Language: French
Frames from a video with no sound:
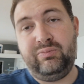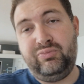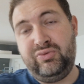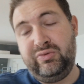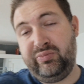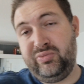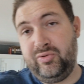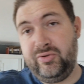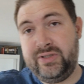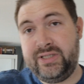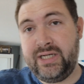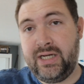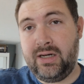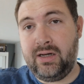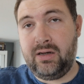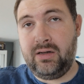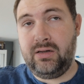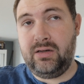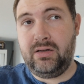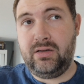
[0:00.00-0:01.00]
Et puis plus
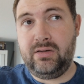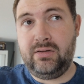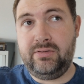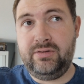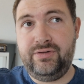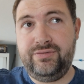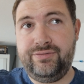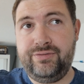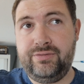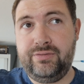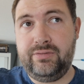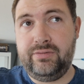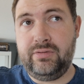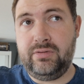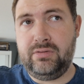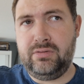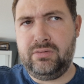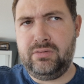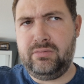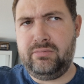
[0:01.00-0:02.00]
tard, au
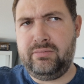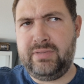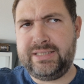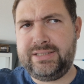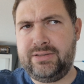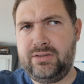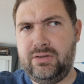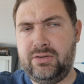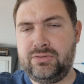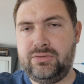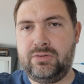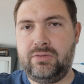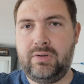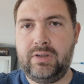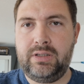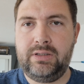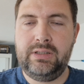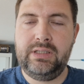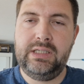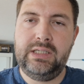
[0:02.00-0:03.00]
niveau master, je
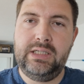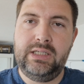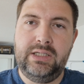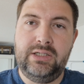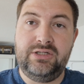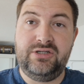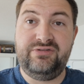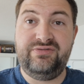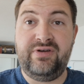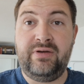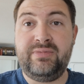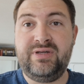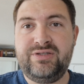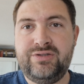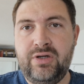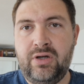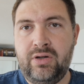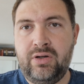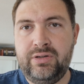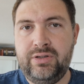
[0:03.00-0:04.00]
crois, j'ai fait un
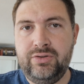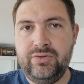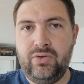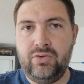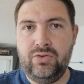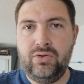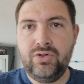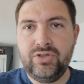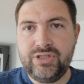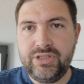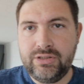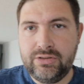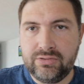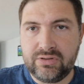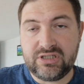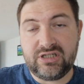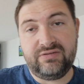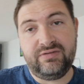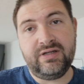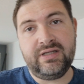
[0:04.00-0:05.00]
master en hydrologie,
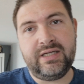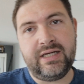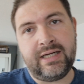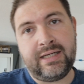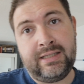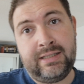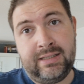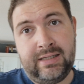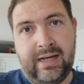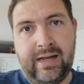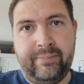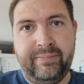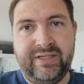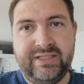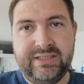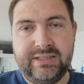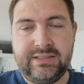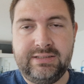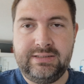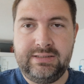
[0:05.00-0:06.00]
donc j'avais intérêt à
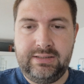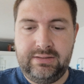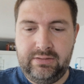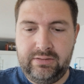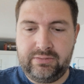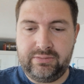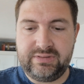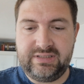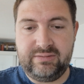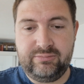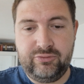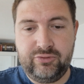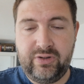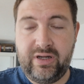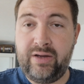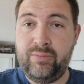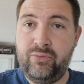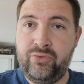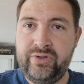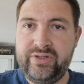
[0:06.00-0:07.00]
maîtriser le concept
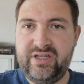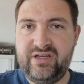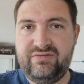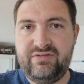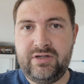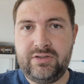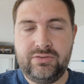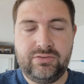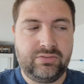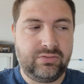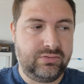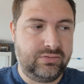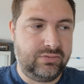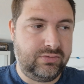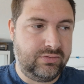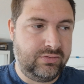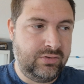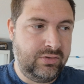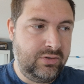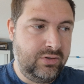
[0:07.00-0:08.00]
de amont et d'aval sur
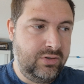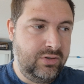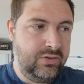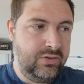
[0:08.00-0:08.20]
le,